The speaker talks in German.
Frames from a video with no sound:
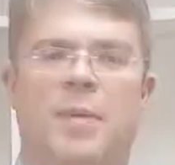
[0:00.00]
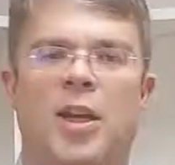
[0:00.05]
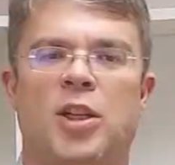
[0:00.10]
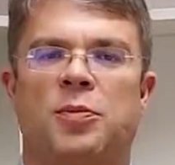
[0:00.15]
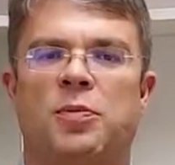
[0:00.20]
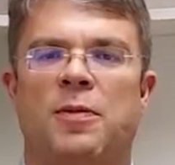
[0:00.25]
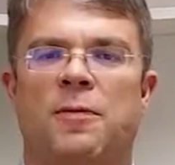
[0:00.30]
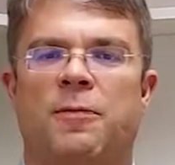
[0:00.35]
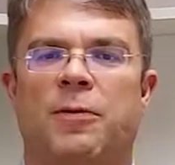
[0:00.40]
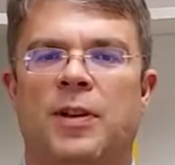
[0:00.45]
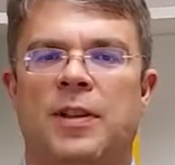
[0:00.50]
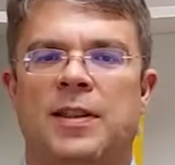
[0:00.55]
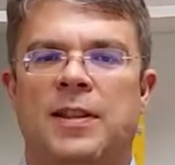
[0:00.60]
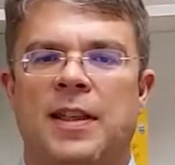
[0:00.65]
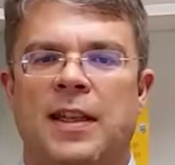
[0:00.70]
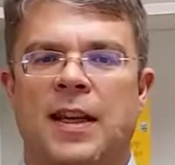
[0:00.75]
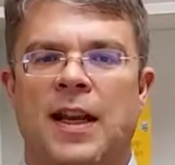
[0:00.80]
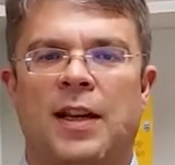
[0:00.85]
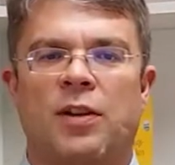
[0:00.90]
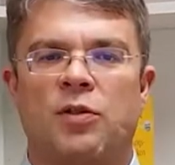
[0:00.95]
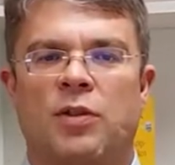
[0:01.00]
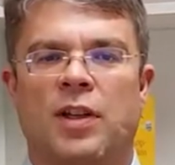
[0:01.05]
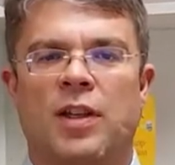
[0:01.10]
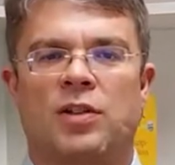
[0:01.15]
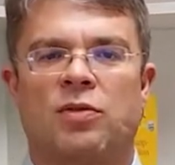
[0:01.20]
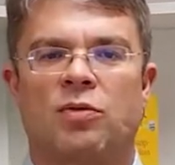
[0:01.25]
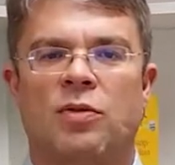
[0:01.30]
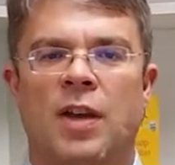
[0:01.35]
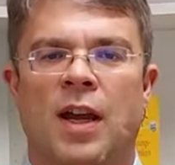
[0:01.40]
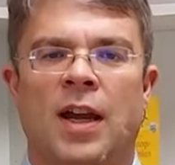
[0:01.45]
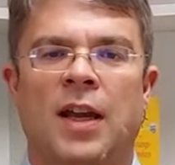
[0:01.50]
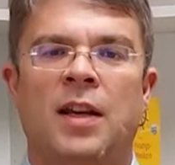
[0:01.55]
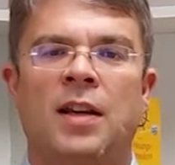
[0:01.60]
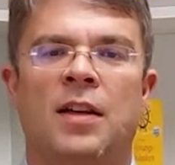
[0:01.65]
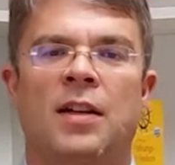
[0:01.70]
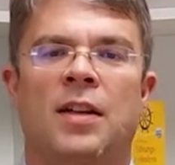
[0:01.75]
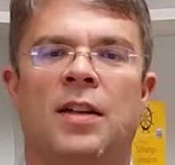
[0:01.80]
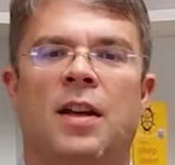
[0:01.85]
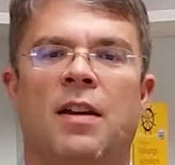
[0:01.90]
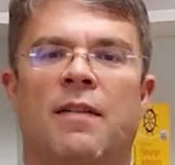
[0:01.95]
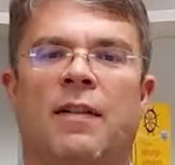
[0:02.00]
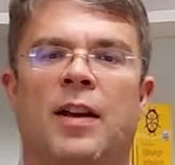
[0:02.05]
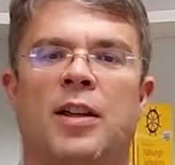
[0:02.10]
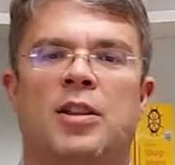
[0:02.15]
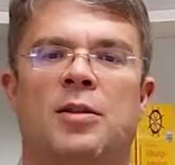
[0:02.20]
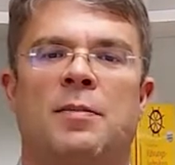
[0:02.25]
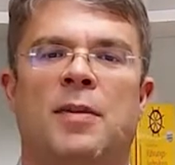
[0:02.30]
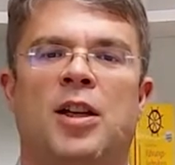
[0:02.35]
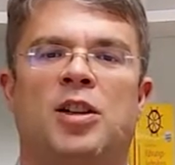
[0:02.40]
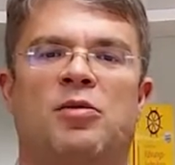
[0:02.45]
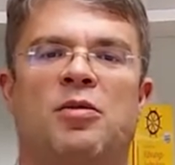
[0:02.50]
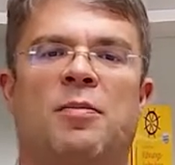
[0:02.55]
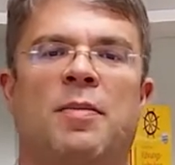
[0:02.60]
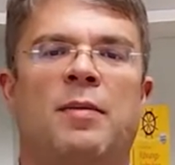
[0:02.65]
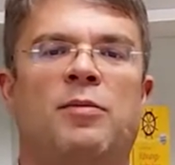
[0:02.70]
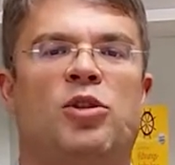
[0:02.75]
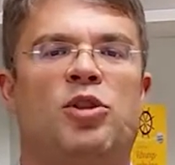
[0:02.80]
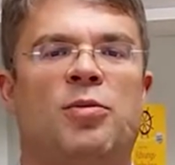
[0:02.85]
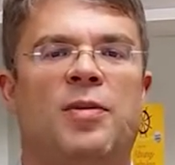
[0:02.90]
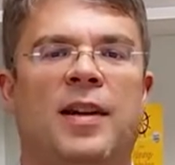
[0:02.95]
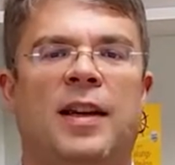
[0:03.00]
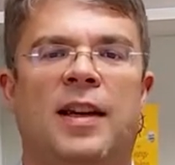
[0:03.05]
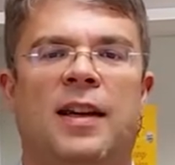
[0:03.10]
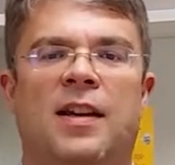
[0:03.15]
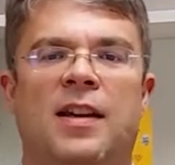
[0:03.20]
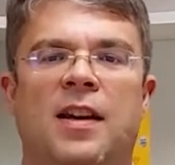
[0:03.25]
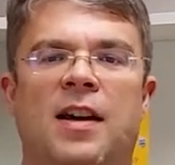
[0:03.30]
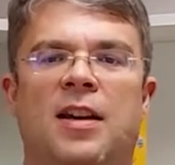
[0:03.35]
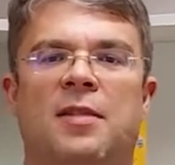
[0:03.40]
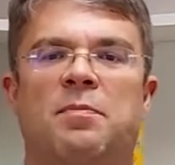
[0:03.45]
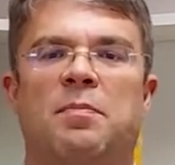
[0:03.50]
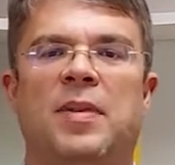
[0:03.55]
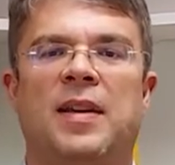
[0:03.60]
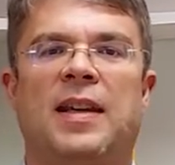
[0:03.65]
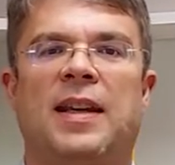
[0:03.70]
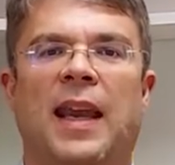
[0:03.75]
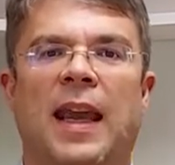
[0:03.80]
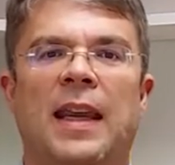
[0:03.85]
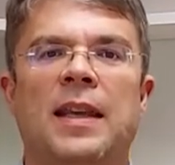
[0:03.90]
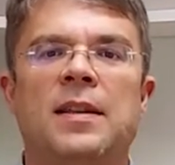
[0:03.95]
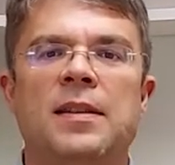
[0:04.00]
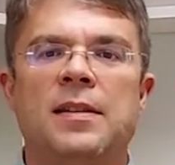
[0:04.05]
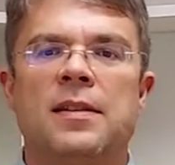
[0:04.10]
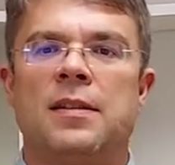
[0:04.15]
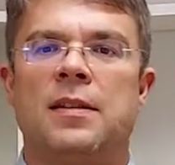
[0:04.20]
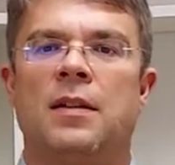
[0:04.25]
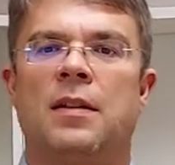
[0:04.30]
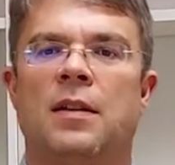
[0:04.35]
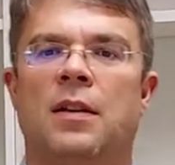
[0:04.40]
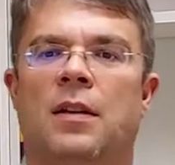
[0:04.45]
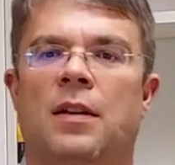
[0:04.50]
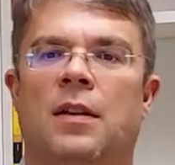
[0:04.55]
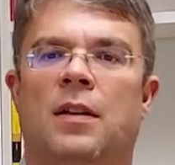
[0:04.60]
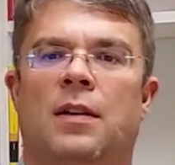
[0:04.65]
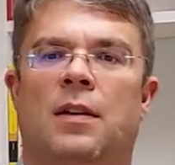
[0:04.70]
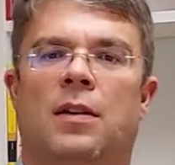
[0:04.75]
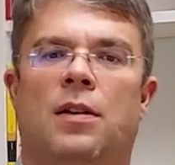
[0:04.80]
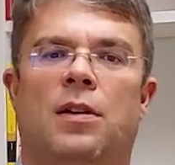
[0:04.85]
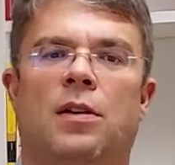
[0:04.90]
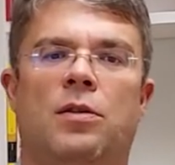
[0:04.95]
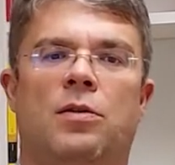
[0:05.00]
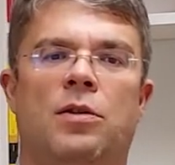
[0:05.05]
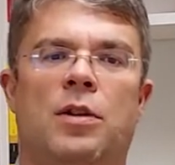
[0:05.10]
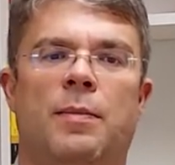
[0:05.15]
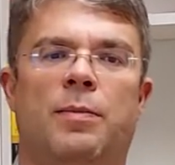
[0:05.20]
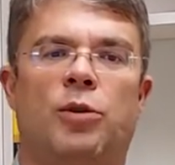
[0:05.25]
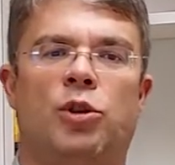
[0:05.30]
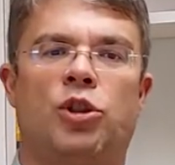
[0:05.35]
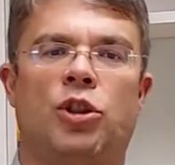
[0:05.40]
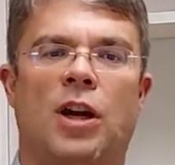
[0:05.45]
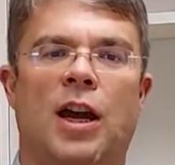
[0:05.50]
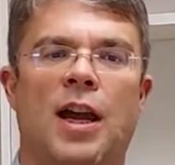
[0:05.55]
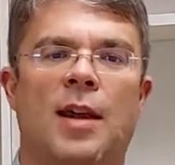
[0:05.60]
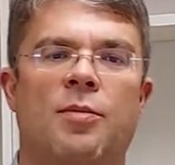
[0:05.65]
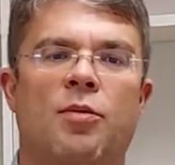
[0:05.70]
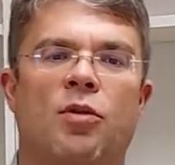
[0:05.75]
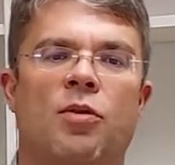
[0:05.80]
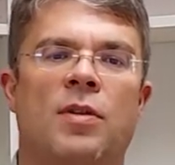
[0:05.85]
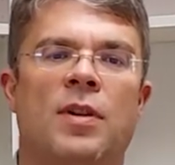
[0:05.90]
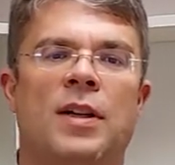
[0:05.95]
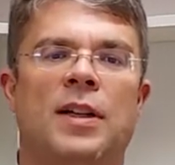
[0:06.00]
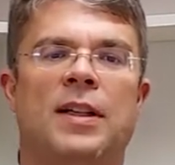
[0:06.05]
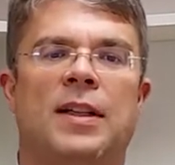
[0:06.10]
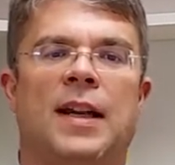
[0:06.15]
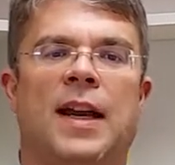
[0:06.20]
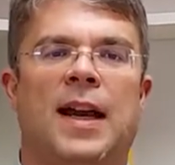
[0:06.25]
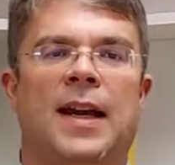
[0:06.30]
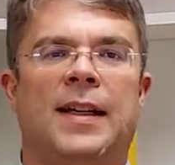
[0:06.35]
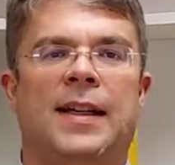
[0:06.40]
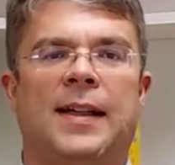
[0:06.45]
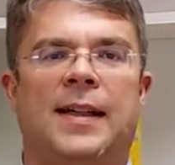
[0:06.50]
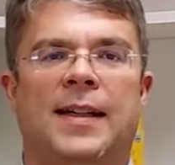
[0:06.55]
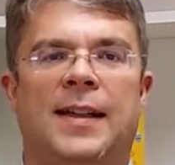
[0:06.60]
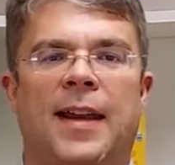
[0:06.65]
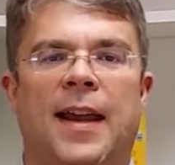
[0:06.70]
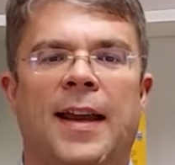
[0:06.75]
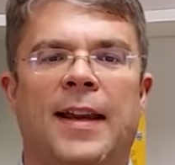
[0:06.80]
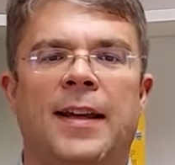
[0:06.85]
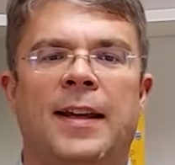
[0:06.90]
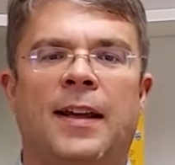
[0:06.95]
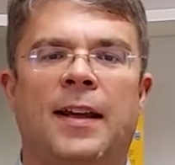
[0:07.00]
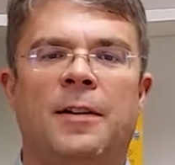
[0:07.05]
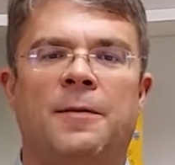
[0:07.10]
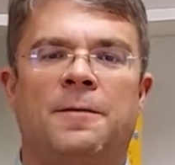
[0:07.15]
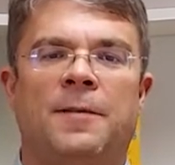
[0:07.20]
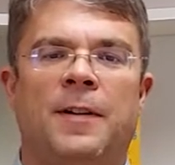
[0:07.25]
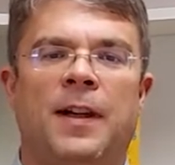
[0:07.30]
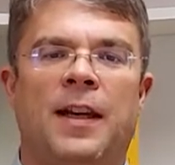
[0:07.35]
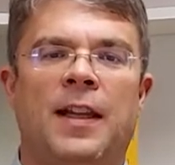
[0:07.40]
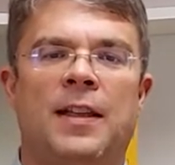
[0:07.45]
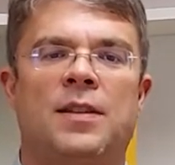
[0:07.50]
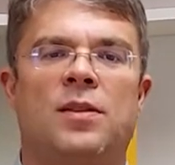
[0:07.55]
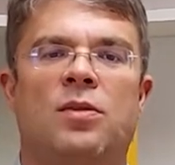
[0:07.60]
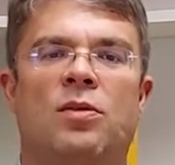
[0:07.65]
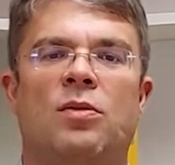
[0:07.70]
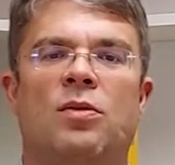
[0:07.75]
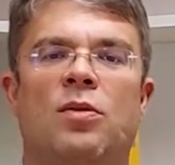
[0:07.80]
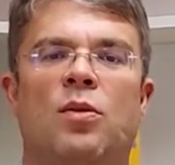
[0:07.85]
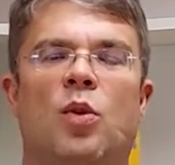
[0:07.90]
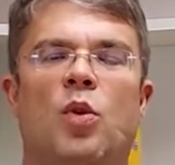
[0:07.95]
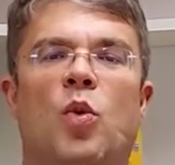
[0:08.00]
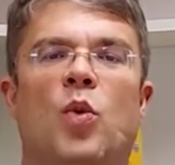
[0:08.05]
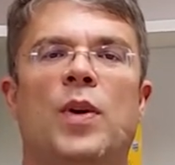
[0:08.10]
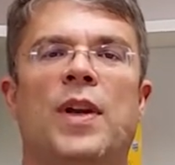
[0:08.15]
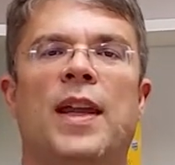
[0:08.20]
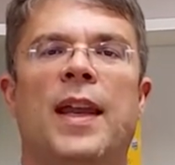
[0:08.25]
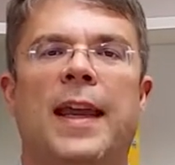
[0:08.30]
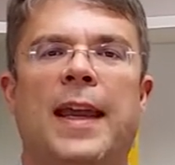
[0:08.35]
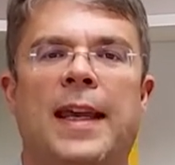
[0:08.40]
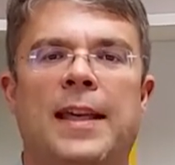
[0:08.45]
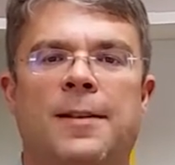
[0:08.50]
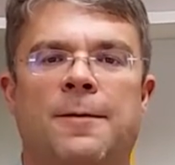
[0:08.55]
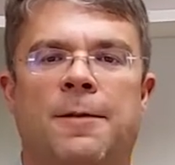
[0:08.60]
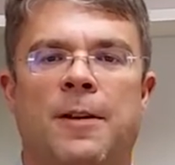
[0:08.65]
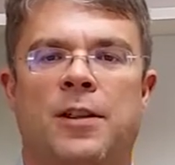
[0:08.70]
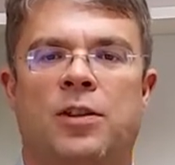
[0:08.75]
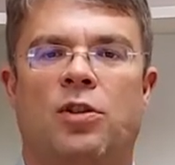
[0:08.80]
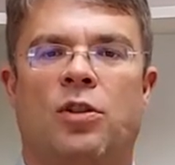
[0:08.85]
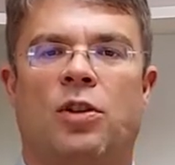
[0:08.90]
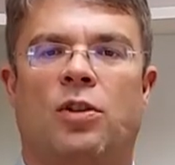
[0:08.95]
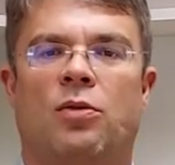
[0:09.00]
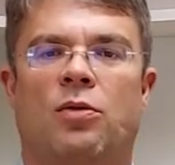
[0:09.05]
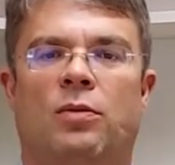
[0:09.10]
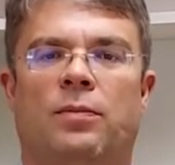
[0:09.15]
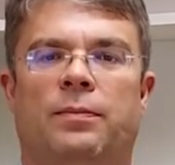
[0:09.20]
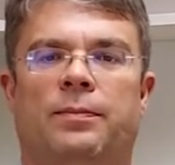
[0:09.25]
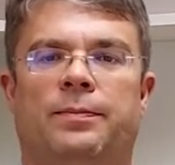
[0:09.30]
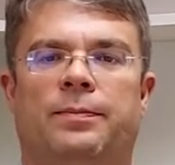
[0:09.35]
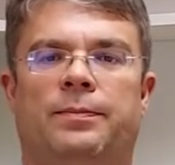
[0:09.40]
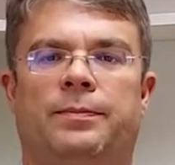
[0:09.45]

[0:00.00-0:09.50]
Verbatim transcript: Beispiel für Sicherheit und Gesundheit wäre zum Beispiel beim Schweregrad begrenzt äh, die Beschreibung eine kleinere Verletzung ohne Erstversorgung.